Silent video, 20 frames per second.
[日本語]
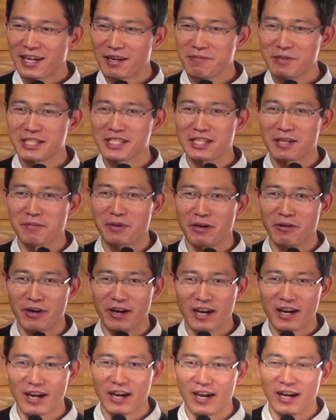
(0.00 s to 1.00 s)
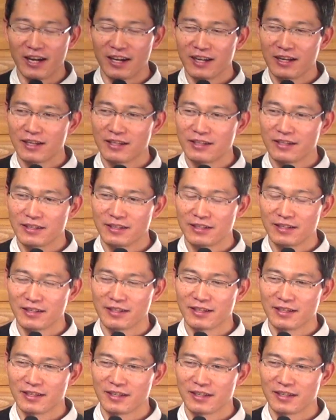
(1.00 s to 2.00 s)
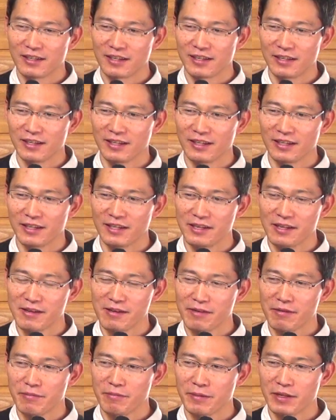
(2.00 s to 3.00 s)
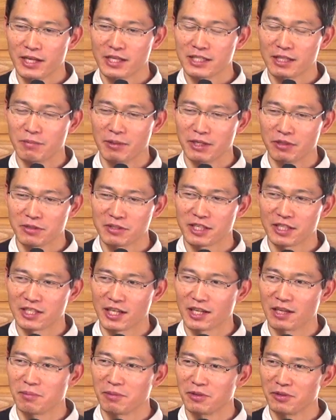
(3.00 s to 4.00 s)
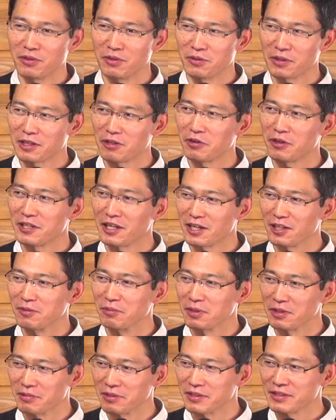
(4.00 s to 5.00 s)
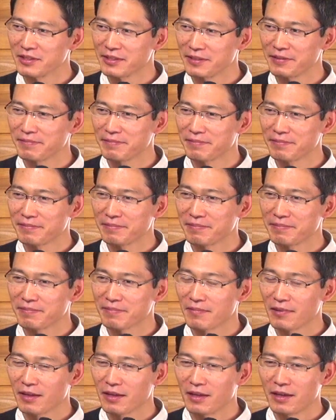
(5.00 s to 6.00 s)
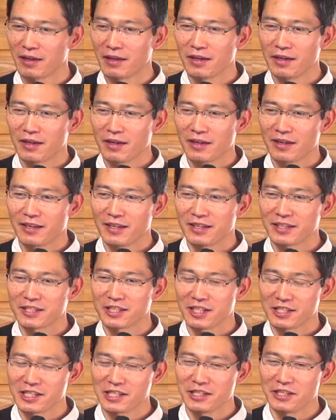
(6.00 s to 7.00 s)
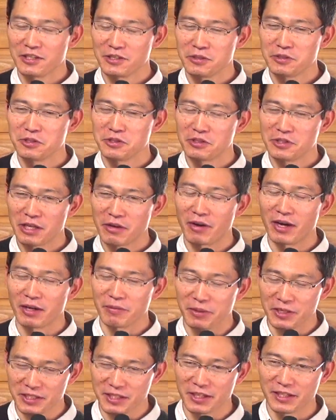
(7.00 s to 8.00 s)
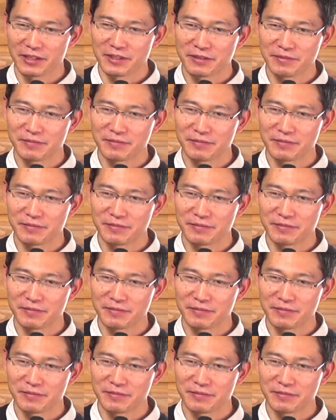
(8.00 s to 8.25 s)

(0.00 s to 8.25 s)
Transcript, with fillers: 神様は、えー、皆様の捧げ物を受け取りたいと思ってますねしかし牛乳ではありません